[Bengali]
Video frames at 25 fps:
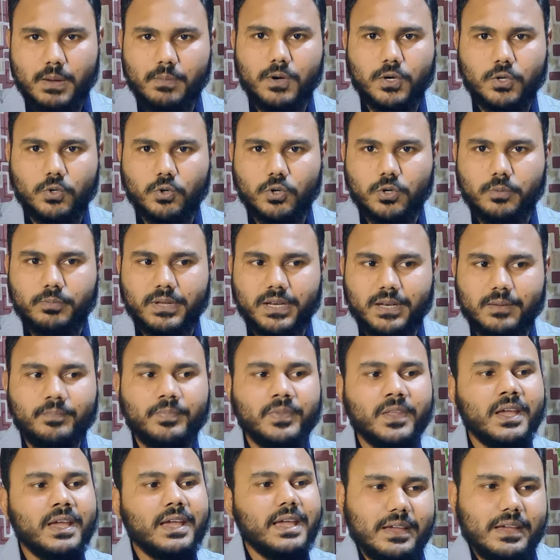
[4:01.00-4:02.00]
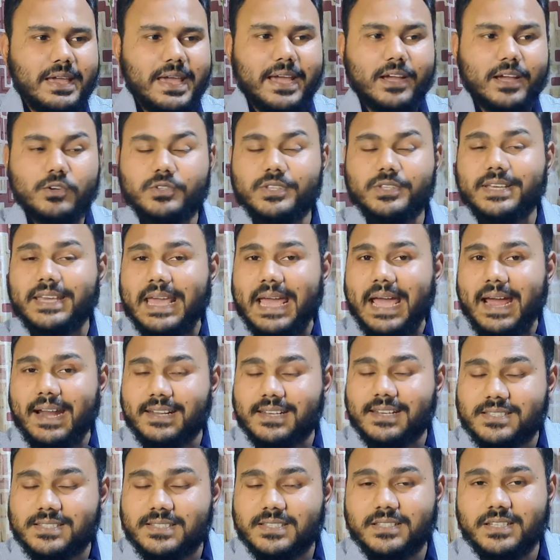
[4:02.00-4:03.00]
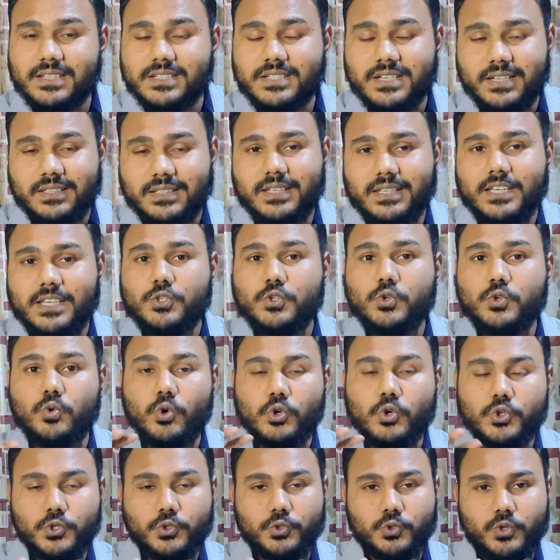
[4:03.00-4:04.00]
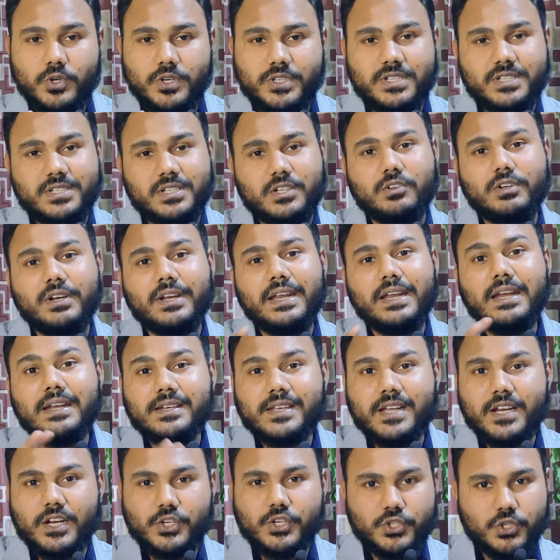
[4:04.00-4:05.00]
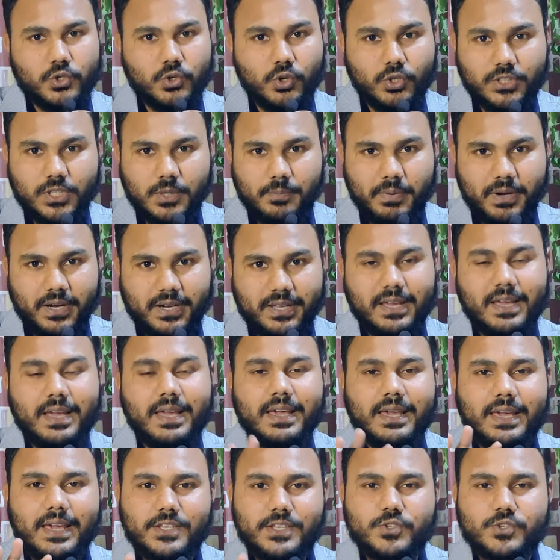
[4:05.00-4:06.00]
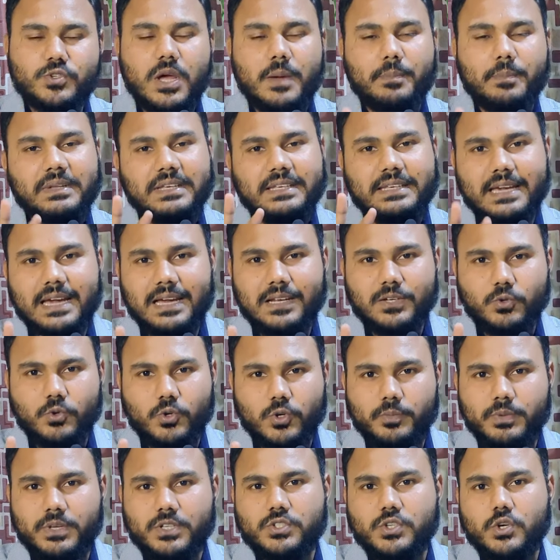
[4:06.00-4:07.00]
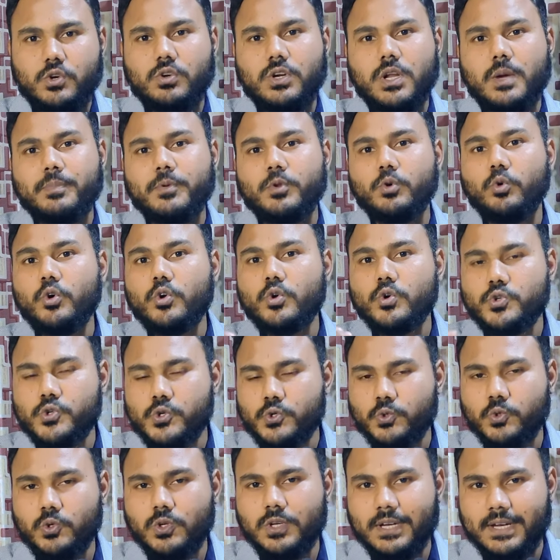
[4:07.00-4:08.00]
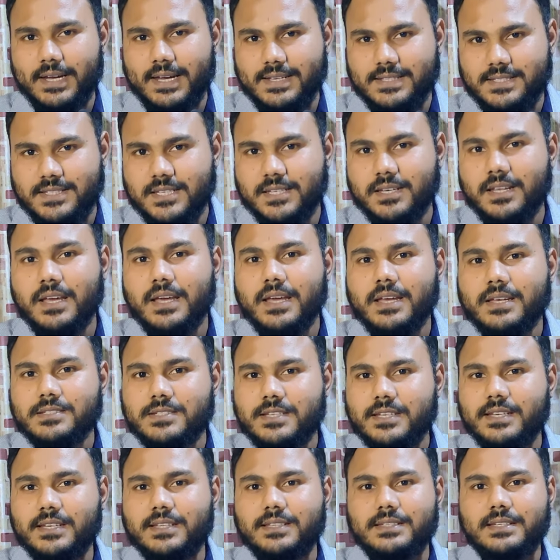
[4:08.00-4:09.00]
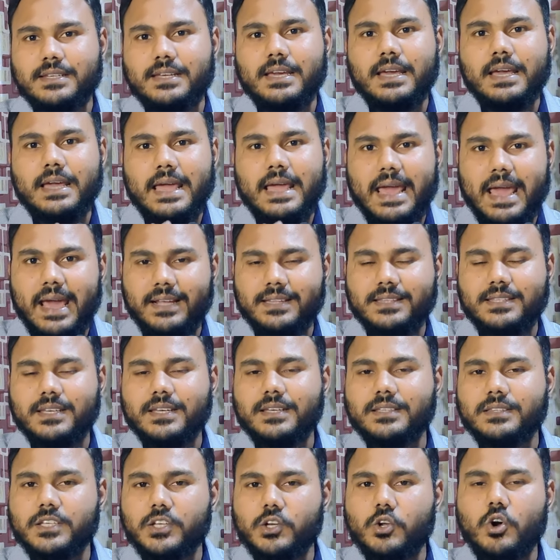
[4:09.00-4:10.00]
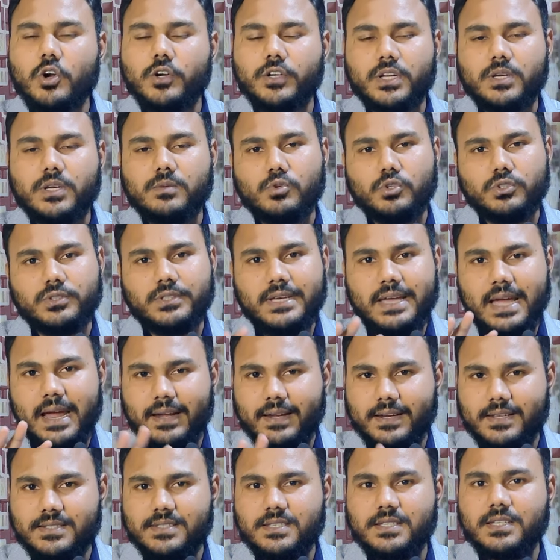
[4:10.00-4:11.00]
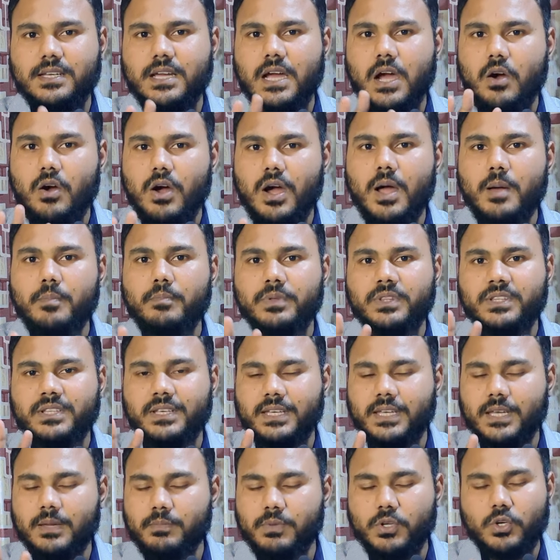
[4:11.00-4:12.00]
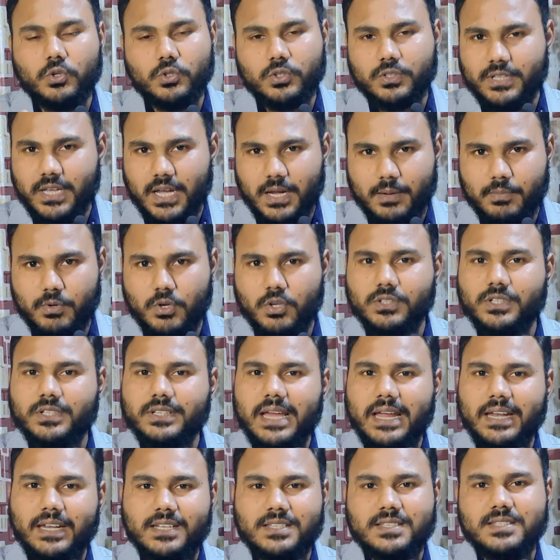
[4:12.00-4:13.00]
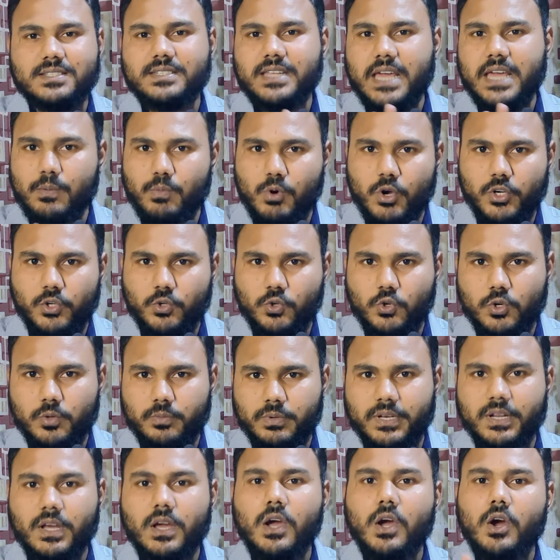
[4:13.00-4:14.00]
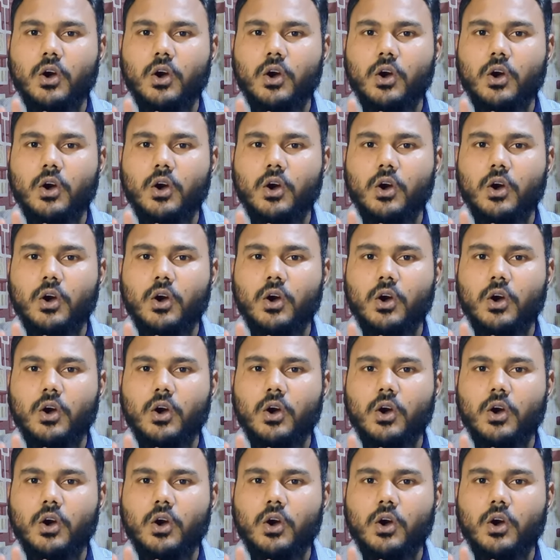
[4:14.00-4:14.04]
ব্যবহার করবেন এখন থেকে অ্যান্টাসিডের সাথে কিছু ওষুধ রয়েছে যেগুলো ইন্টারাকশন হতে পারে এজন্য আপনি খেয়াল করবেন যখন আপনি ওই ওষুধগুলো খাচ্ছেন সেক্ষেত্রে এক থেকে দেড় ঘন্টার মধ্যে অ্যান্টাসিড খাওয়া থেকে বিরত থাকবেন অর্থাৎ অ্যান্টাসিডটা অ্যাভয়েড করবেন